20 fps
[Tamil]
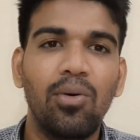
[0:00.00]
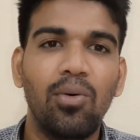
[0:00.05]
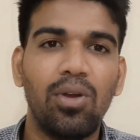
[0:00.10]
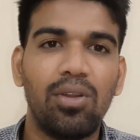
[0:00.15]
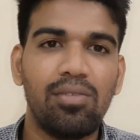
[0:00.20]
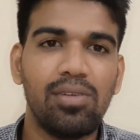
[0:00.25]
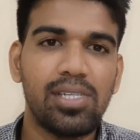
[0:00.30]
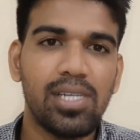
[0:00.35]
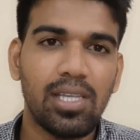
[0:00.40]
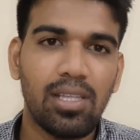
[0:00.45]

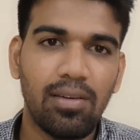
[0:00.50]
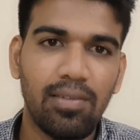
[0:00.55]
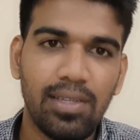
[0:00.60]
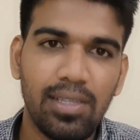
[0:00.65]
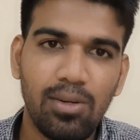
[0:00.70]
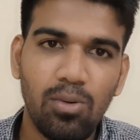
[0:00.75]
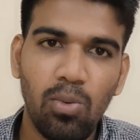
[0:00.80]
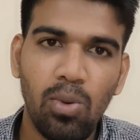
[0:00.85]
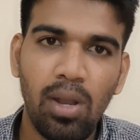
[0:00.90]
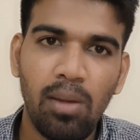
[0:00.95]
ஒரு விஷயத்தை
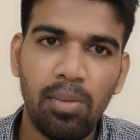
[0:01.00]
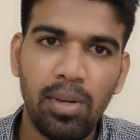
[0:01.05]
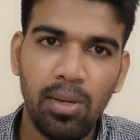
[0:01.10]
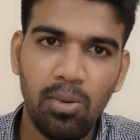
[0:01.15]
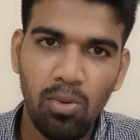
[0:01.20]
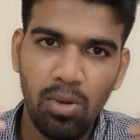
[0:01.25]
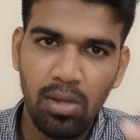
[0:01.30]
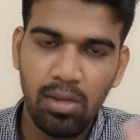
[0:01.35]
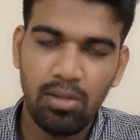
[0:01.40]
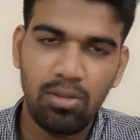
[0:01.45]
வந்து உள்ளபடி
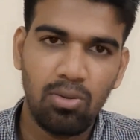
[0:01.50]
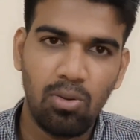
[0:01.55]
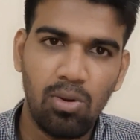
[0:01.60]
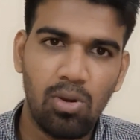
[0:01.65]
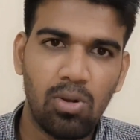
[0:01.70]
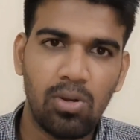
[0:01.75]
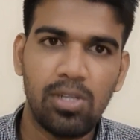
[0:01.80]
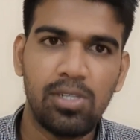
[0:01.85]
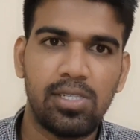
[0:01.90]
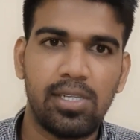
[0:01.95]
உள்ள
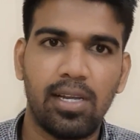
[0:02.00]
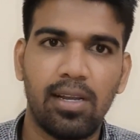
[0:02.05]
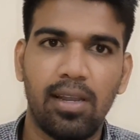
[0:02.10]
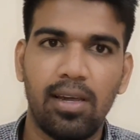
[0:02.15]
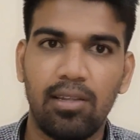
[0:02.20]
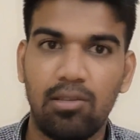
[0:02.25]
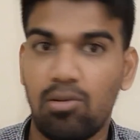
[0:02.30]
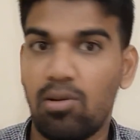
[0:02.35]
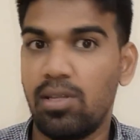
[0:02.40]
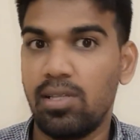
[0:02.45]
சொல்கிறோன்னு
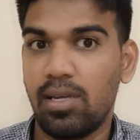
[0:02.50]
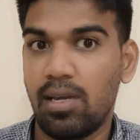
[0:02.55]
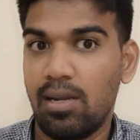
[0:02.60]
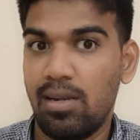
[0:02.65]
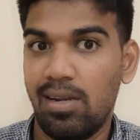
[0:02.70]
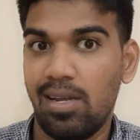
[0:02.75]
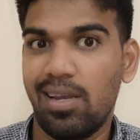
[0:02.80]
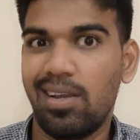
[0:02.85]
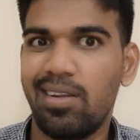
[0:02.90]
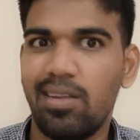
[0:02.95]
நினச்சிங்களேன் ஸோ
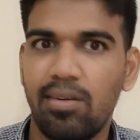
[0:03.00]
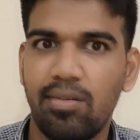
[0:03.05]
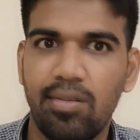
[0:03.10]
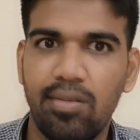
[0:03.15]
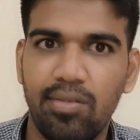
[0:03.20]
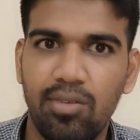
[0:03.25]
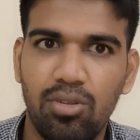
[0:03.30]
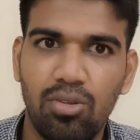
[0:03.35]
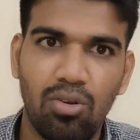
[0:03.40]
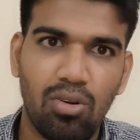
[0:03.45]
அதுக்கான நெகட்டிவ்
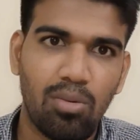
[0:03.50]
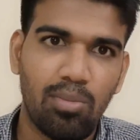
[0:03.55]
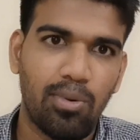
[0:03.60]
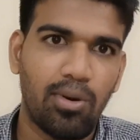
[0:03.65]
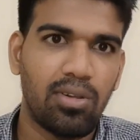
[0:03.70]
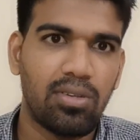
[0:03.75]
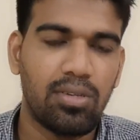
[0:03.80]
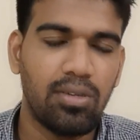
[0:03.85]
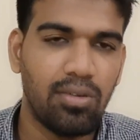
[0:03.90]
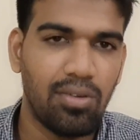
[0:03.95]
ரிவ்யூஸும் வரும்
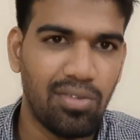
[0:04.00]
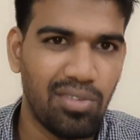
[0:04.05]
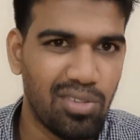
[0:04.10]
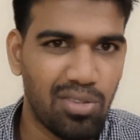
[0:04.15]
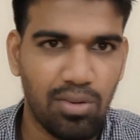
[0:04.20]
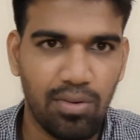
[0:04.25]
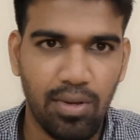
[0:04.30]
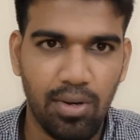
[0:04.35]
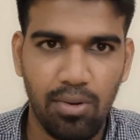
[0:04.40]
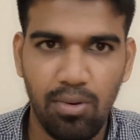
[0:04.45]
பாசிட்டிவ்
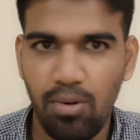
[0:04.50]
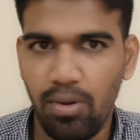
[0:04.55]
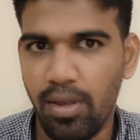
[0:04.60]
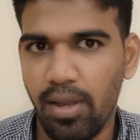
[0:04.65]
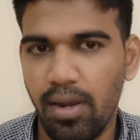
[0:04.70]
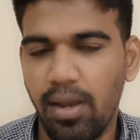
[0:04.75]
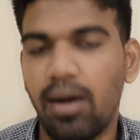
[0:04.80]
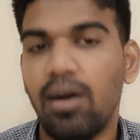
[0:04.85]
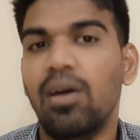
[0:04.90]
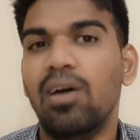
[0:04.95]
ரிவ்யூஸும் வரும்
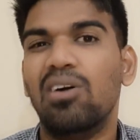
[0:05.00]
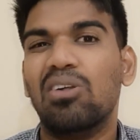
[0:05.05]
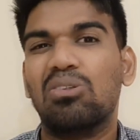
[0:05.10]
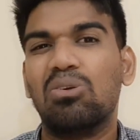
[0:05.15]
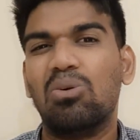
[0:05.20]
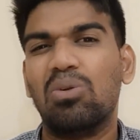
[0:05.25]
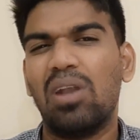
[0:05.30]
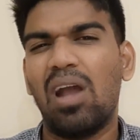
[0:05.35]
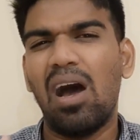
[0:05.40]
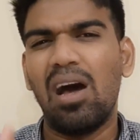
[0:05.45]
ஓகேங்களா ஸோ
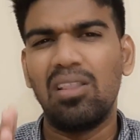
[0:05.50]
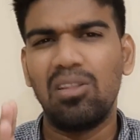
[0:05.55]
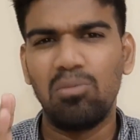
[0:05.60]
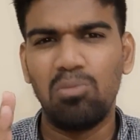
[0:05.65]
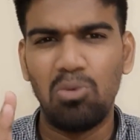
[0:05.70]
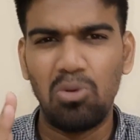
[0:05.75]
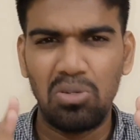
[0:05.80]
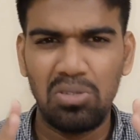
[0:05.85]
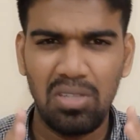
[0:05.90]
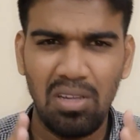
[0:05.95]
நான் அந்த
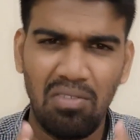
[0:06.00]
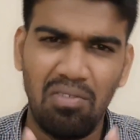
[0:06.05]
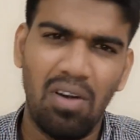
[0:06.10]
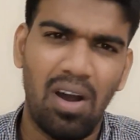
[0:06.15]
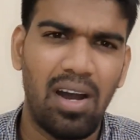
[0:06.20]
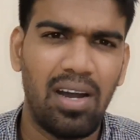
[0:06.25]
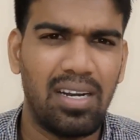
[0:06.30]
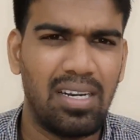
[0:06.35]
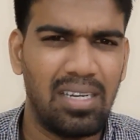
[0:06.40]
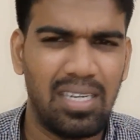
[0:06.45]
புக்ஸை
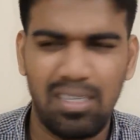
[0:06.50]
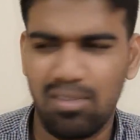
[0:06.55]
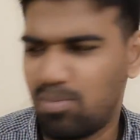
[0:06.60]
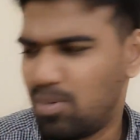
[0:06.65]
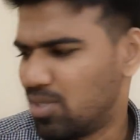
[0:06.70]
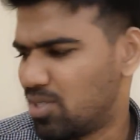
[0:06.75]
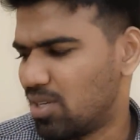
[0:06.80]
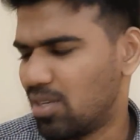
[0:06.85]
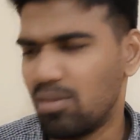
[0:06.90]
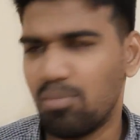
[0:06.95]
வாங்கினேன்
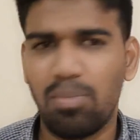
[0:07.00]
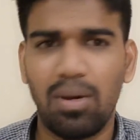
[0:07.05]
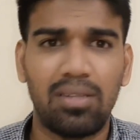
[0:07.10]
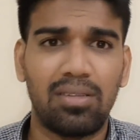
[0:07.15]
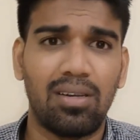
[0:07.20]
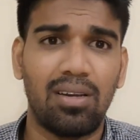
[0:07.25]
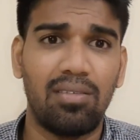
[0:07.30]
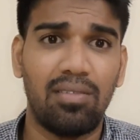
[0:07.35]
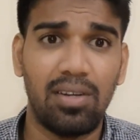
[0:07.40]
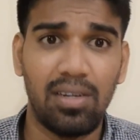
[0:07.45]
எஸ்பெஷலி
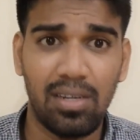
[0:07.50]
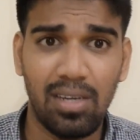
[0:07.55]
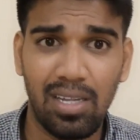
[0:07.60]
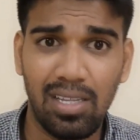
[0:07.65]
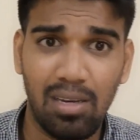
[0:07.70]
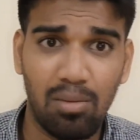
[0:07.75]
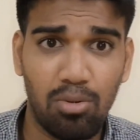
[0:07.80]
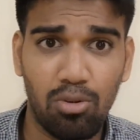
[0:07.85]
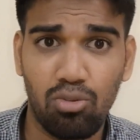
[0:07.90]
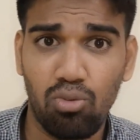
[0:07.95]
பசங்க வந்துட்டு
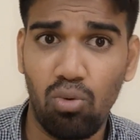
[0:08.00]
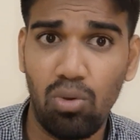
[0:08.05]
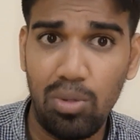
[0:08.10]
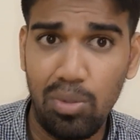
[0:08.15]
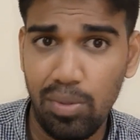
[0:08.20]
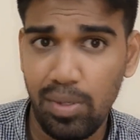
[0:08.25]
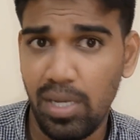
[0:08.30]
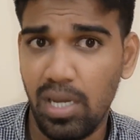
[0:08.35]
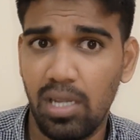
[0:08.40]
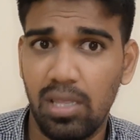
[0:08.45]
அதுக்கப்புறம்
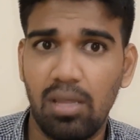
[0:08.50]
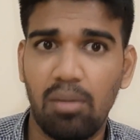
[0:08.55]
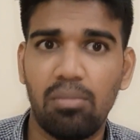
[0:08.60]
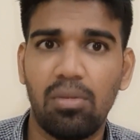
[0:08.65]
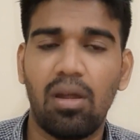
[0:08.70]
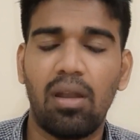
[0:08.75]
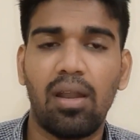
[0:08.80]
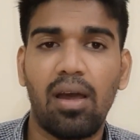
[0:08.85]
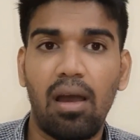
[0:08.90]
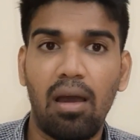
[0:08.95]
சொல்லிவிடுவீங்க
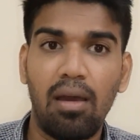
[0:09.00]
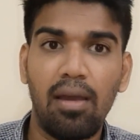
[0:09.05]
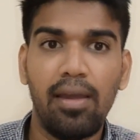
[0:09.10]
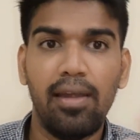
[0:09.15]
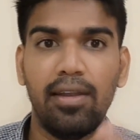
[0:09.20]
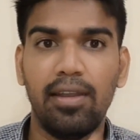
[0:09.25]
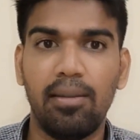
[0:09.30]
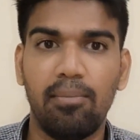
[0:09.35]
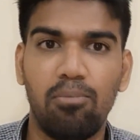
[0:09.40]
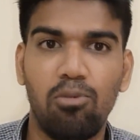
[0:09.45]
தம்பி ஆனால்
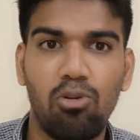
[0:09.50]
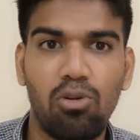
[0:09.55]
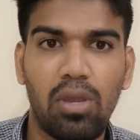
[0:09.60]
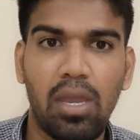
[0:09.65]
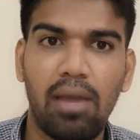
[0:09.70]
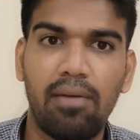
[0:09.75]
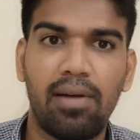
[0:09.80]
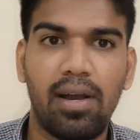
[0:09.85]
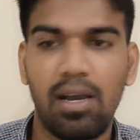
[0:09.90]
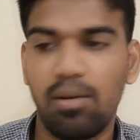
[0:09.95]
நீ
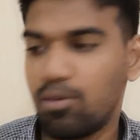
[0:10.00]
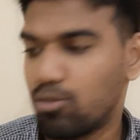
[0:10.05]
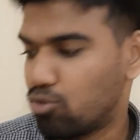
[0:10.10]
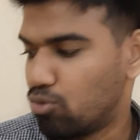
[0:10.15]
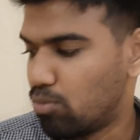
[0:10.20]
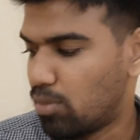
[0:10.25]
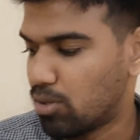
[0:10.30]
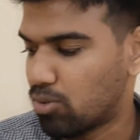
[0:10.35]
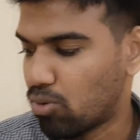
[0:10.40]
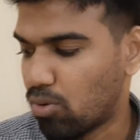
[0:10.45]
புக்கே வாங்காமல்
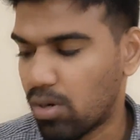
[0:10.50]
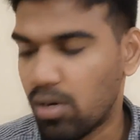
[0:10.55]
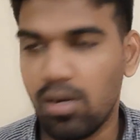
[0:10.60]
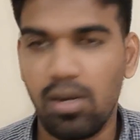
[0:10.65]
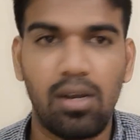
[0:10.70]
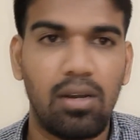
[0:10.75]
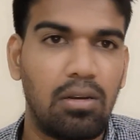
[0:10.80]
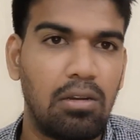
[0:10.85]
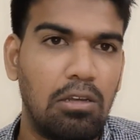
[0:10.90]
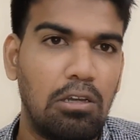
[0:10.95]
சும்மா
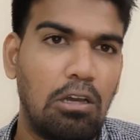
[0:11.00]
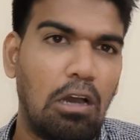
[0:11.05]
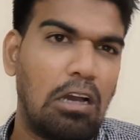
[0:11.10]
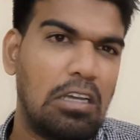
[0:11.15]
சொல்கிறேன்னான்ட்டு